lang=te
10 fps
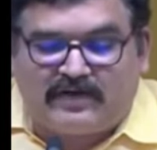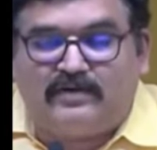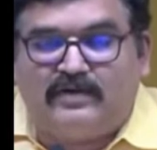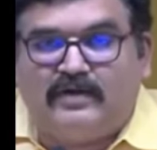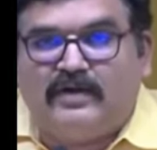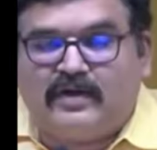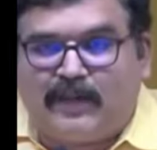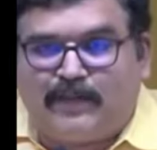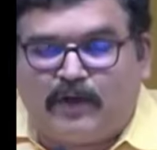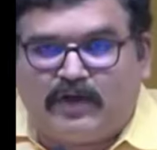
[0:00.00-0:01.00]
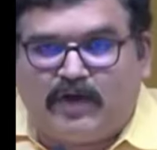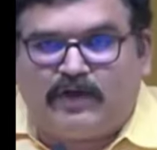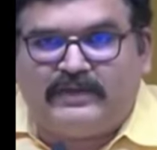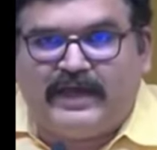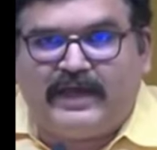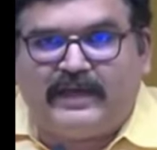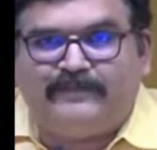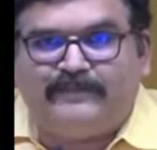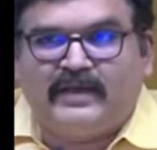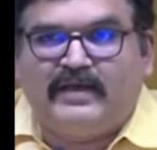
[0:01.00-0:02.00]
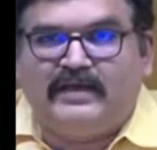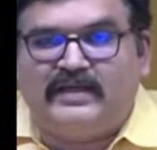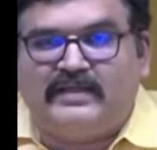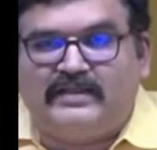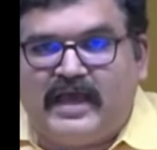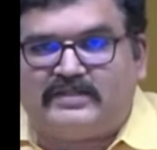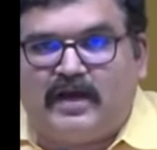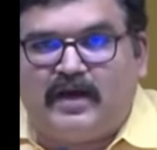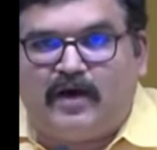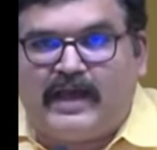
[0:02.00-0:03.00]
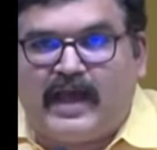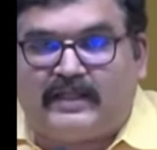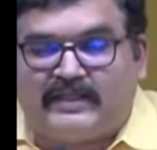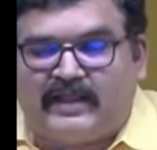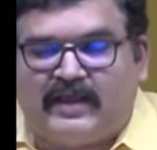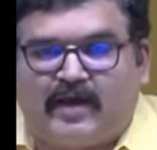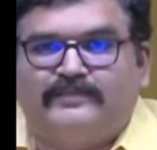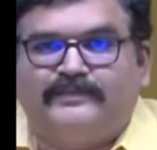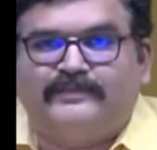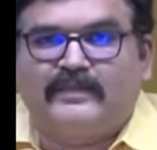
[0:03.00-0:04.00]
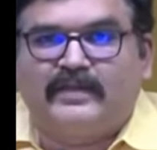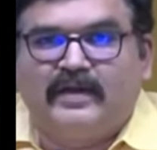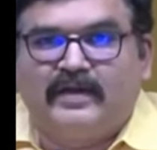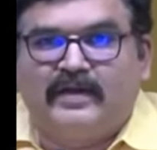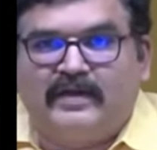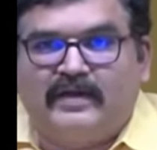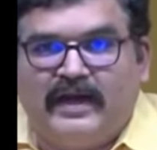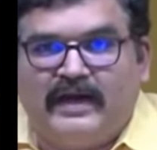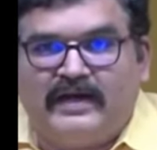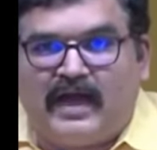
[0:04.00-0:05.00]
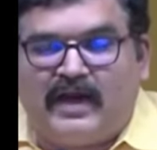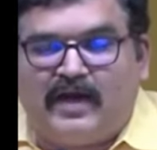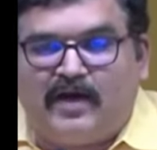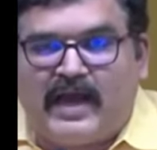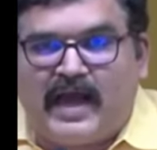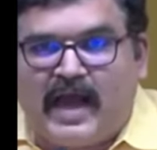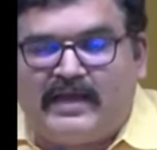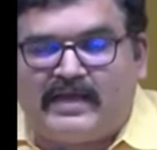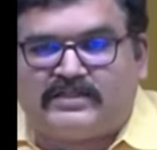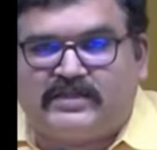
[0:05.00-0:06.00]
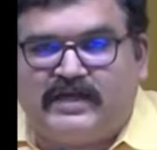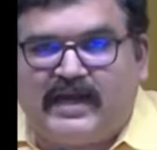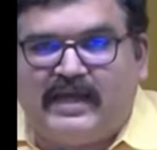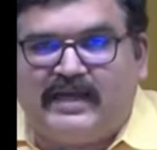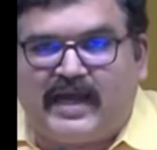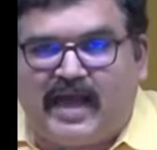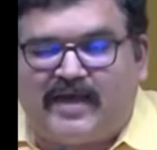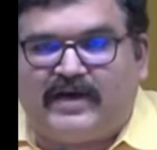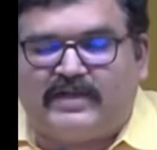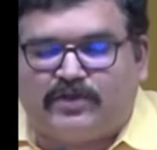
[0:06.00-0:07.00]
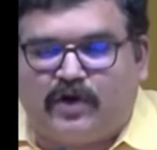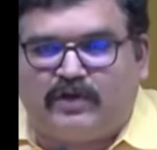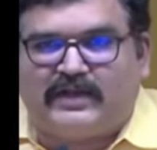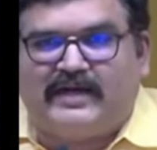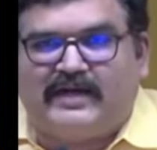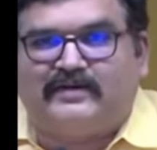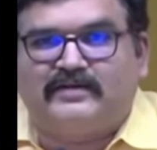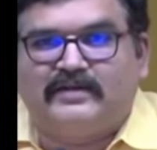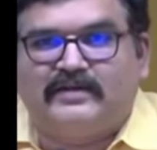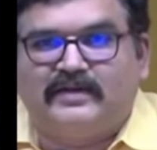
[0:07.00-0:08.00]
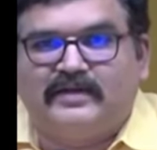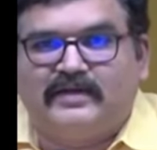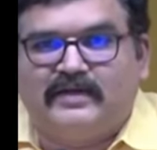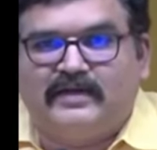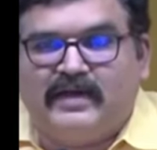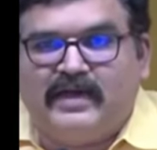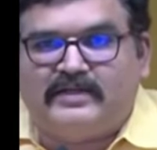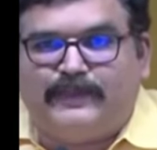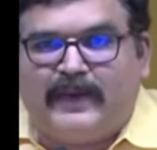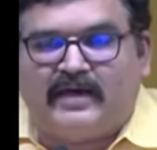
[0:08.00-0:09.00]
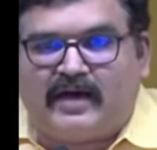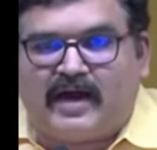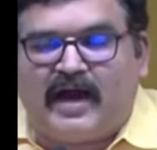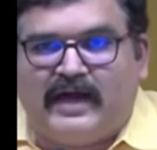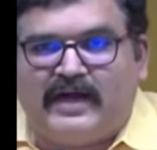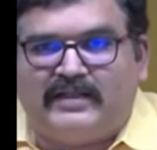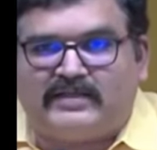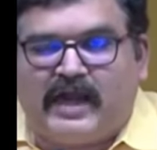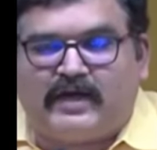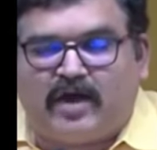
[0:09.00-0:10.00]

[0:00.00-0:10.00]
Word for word: ఇది దేశంలోనే అత్యధికం ఇండియాలోనే హైయెస్ట్ డైలీ యావరేజ్ గ్రోత్ రేట్ ఈజ్ బీయింగ్ రికార్డెడ్ ఇన్ ద స్టేట్ ఆఫ్ ఆంధ్రప్రదేశ్